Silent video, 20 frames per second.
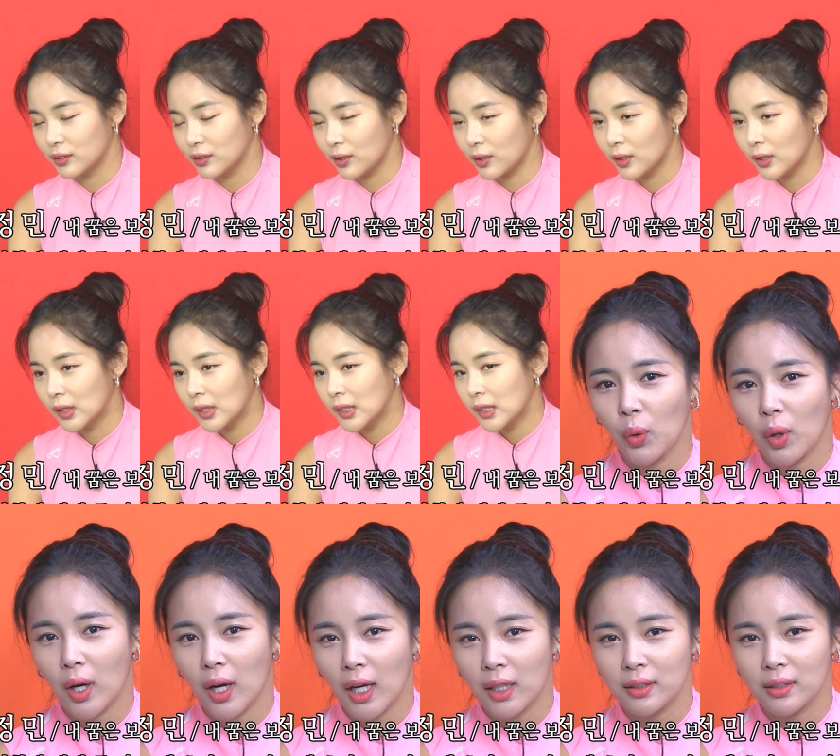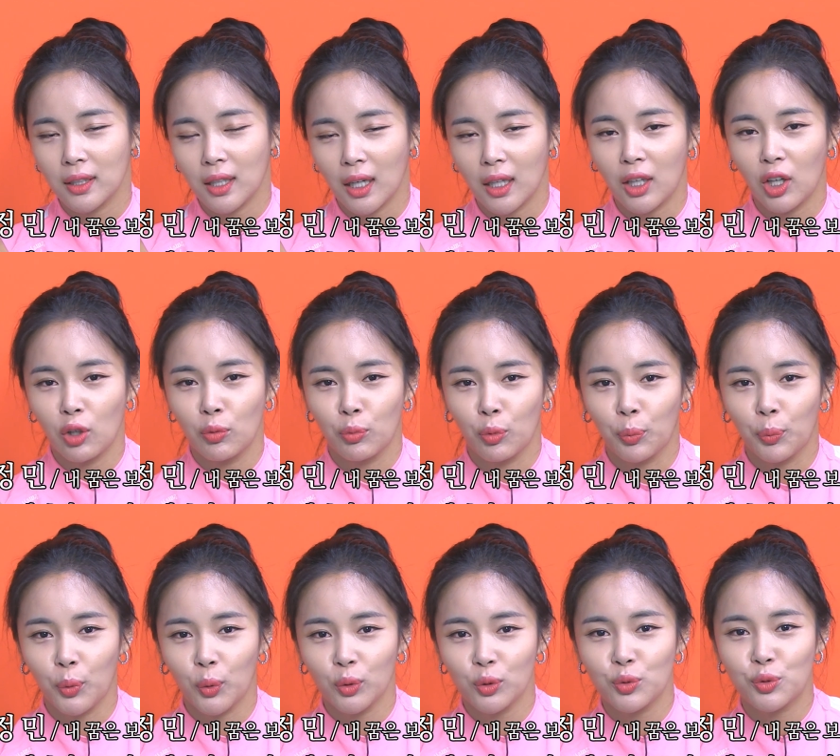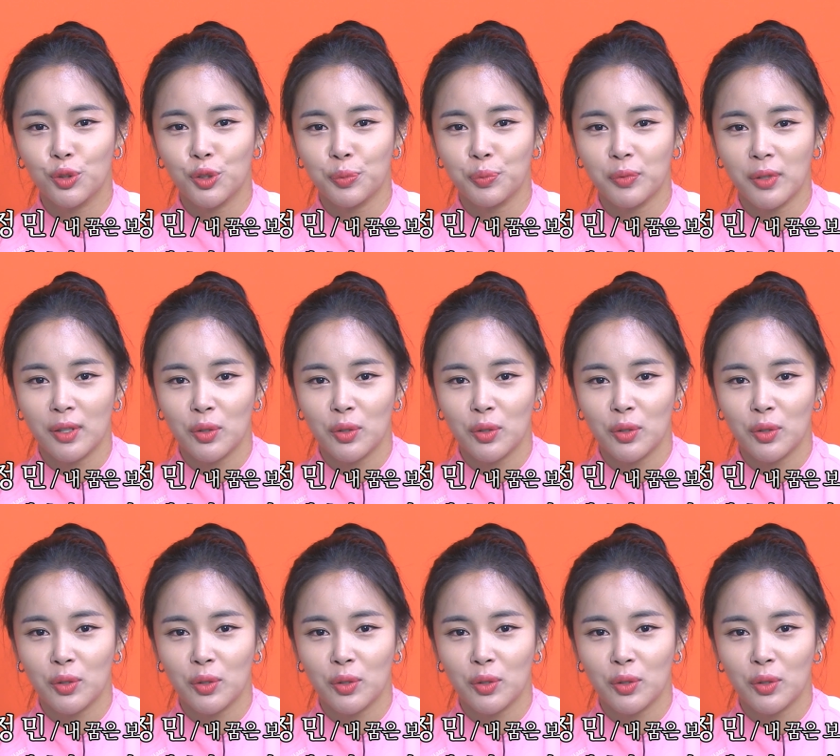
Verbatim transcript: 그래서 가장 가까운 목표는 구십